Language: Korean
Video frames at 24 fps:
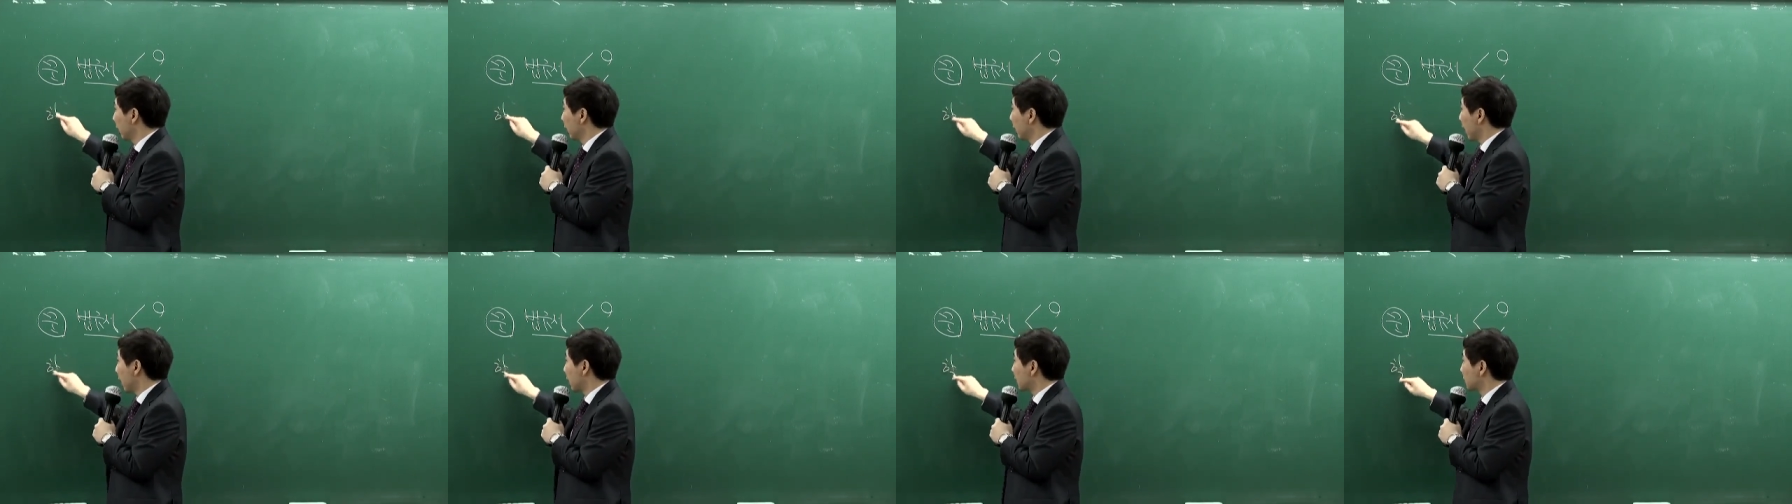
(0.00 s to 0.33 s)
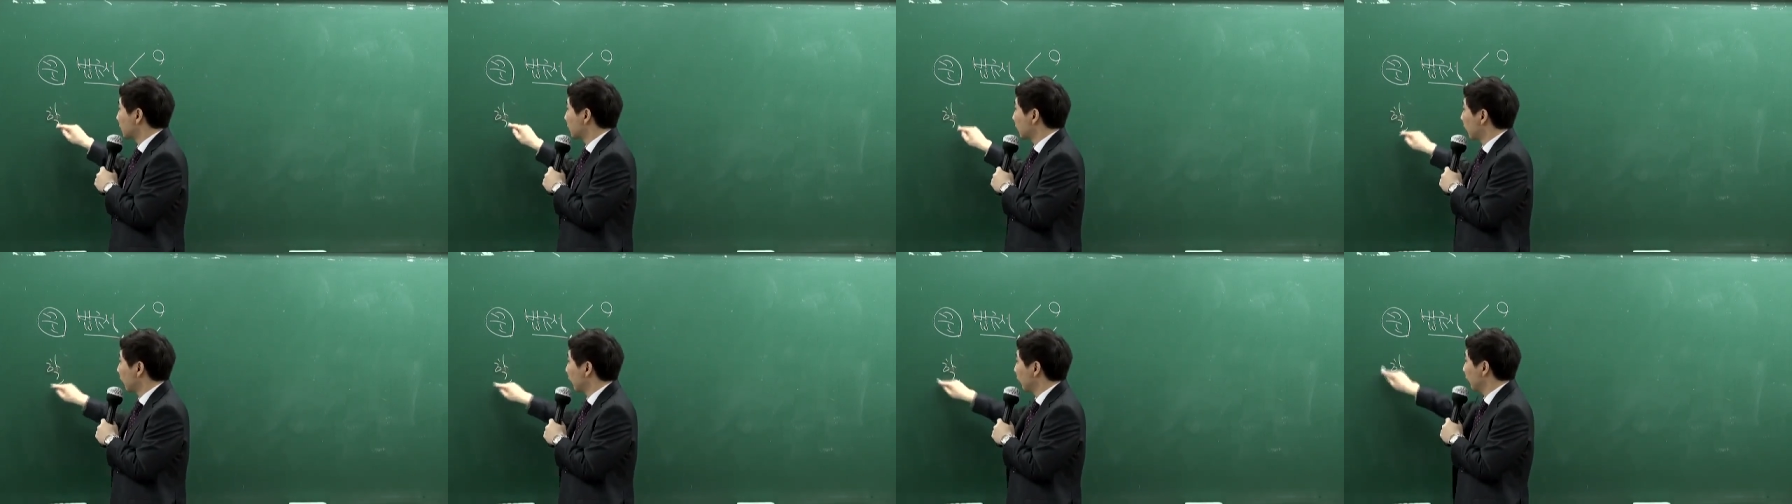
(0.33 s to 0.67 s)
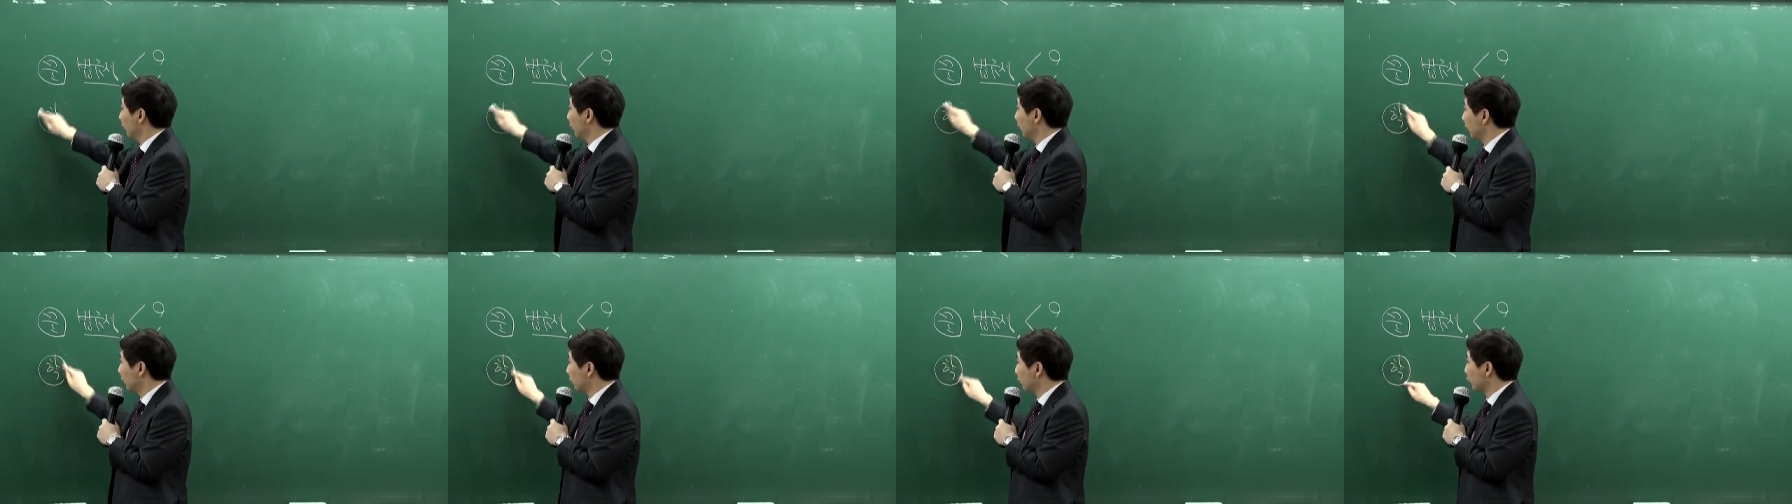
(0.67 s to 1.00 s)
학설
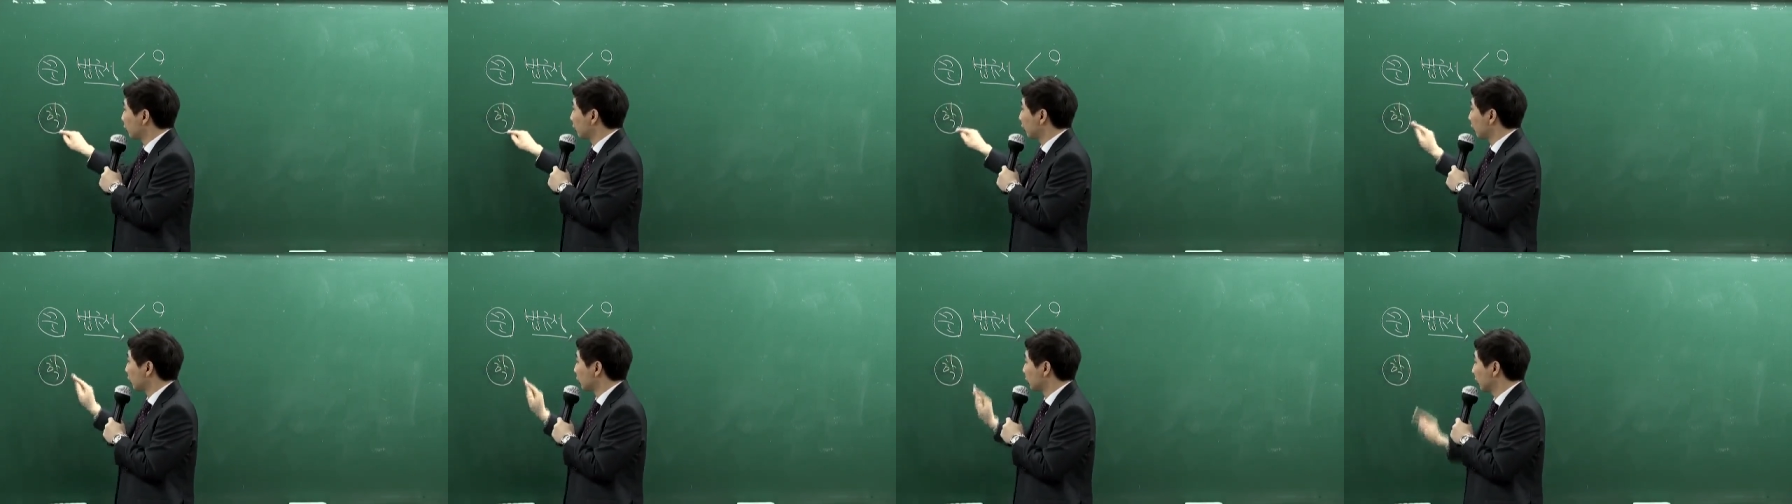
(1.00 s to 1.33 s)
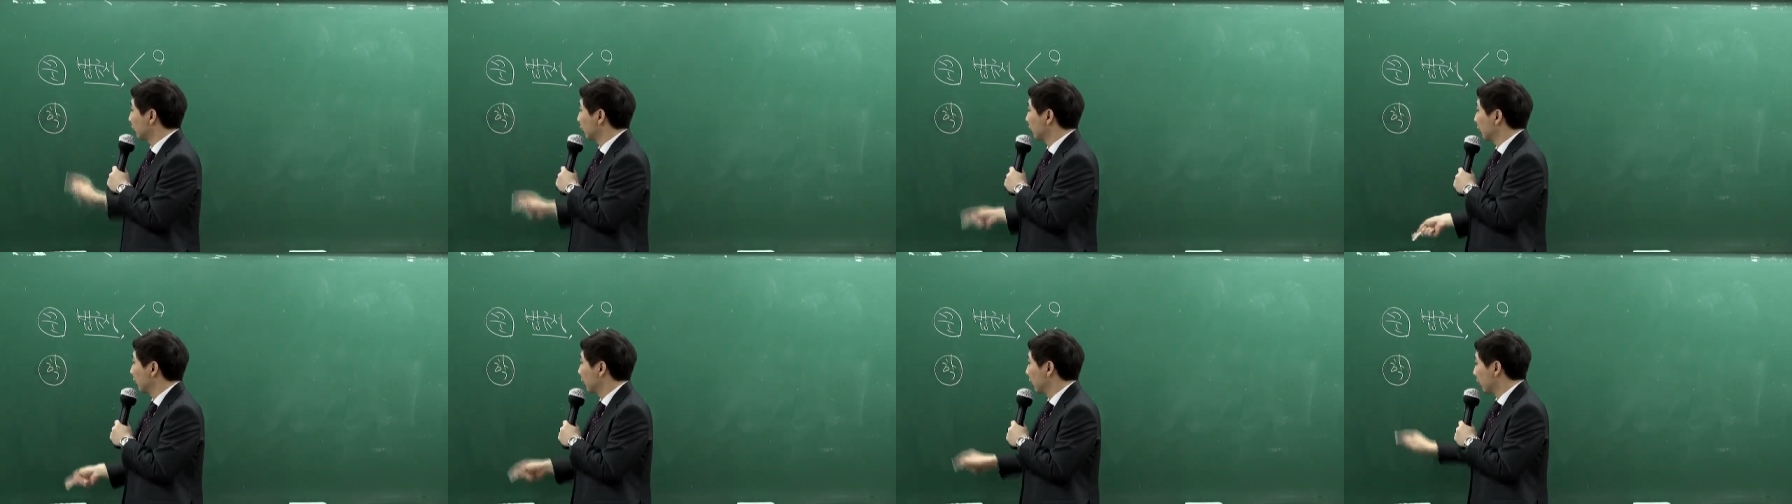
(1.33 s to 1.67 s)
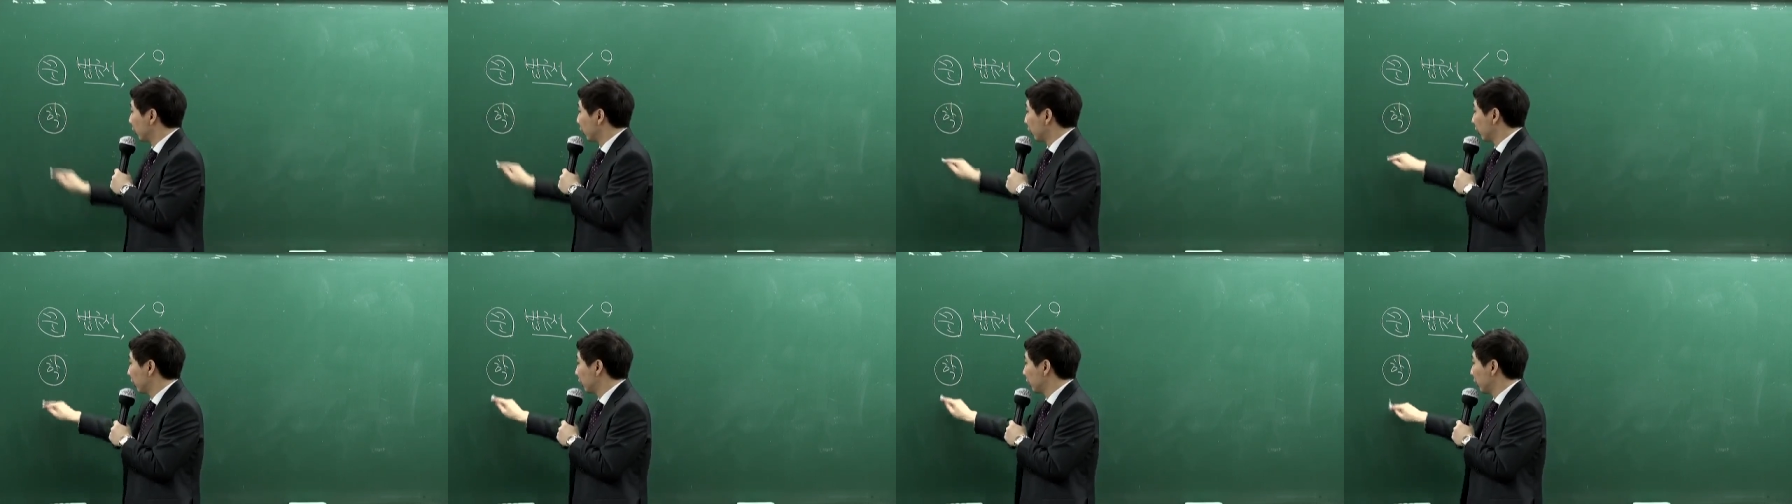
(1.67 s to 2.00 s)
이래 부르는 거죠.
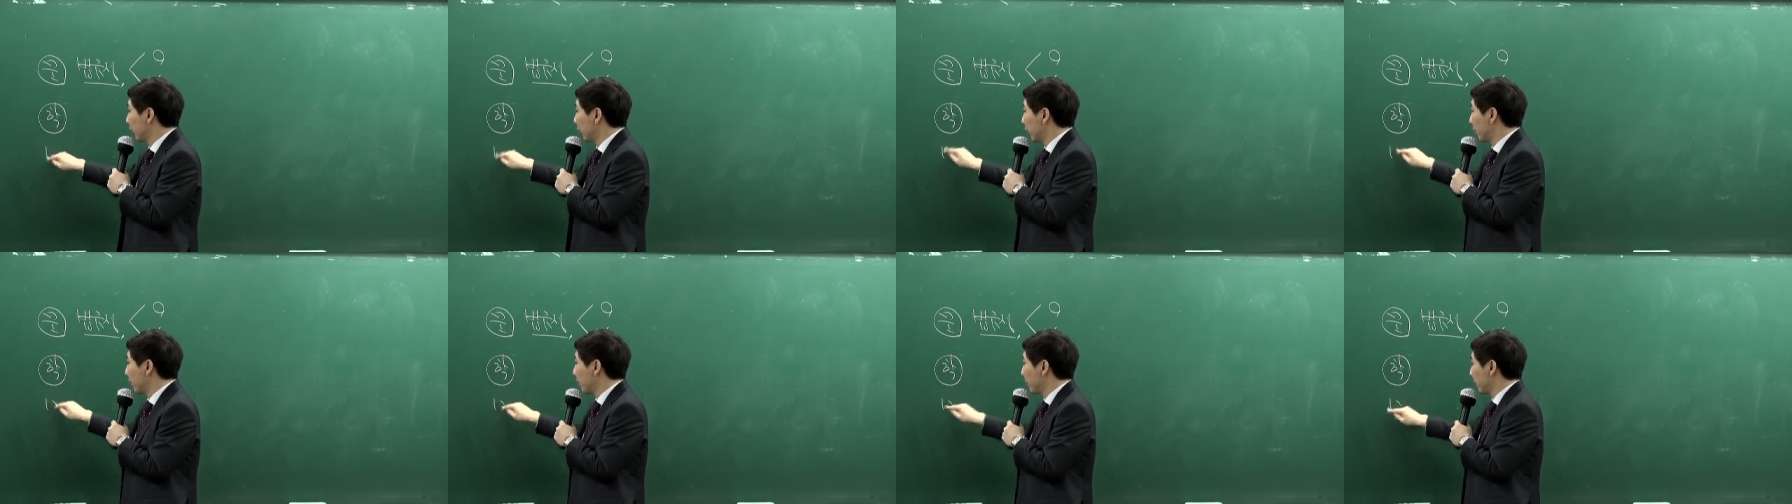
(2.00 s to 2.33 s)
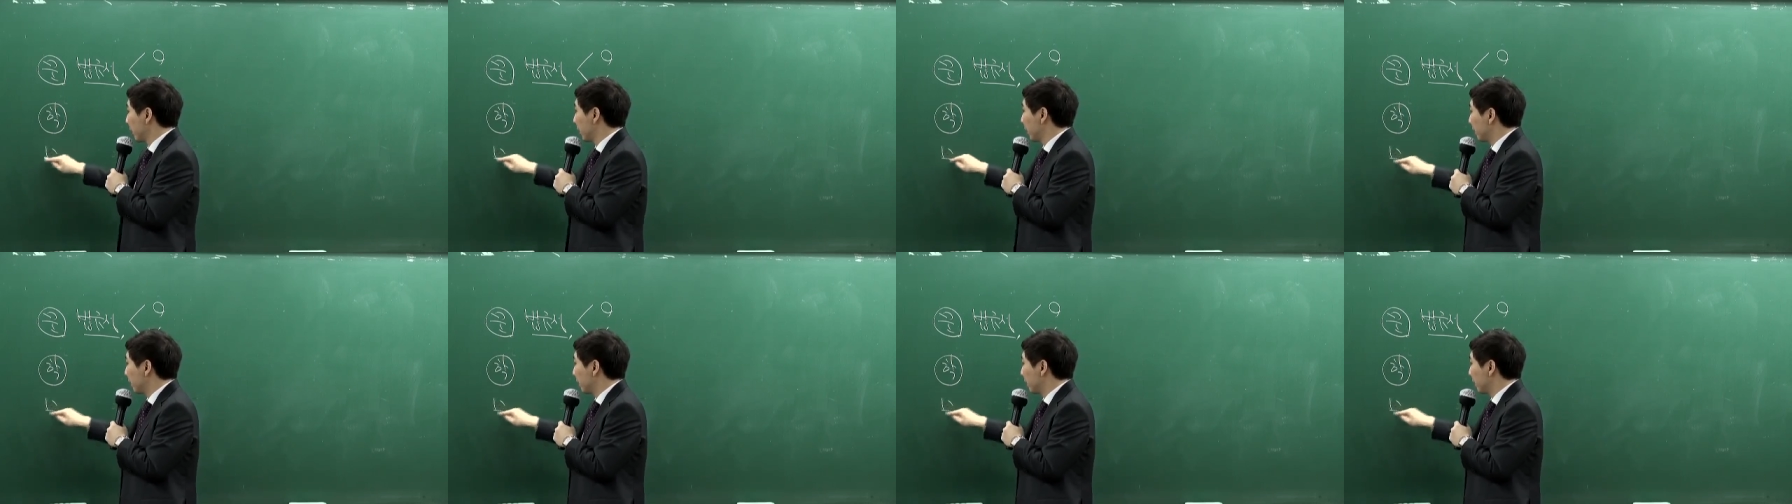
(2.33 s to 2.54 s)
거기에 대한